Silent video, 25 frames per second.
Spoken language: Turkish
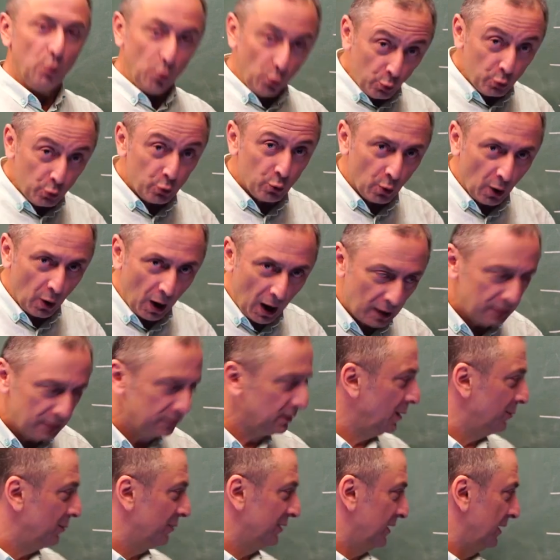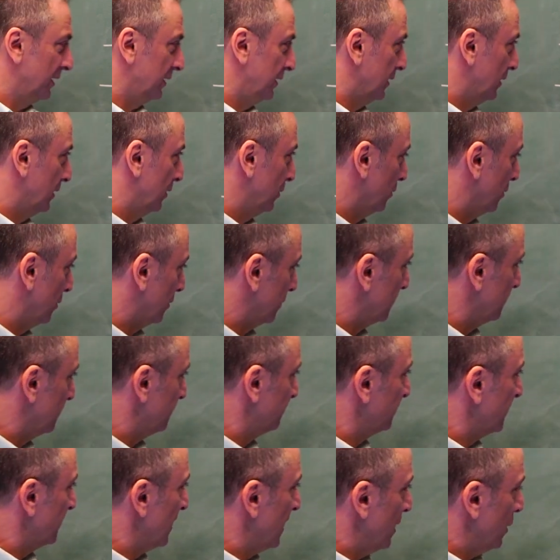uyu anlamına geliyor.
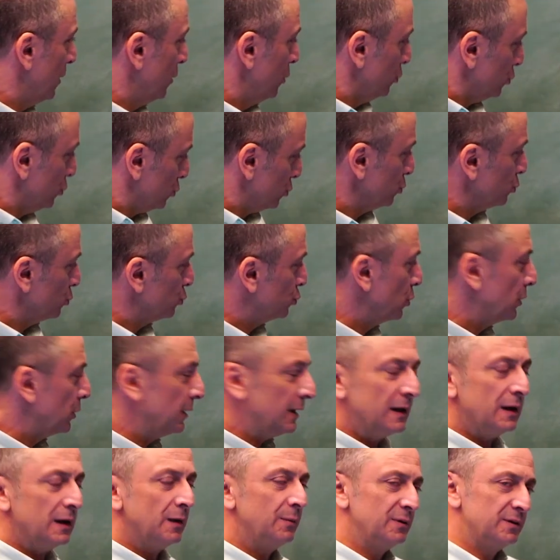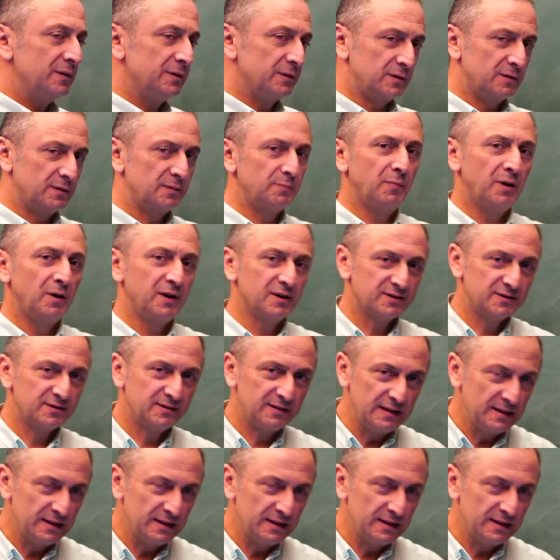Şunu söyleyebilir bazı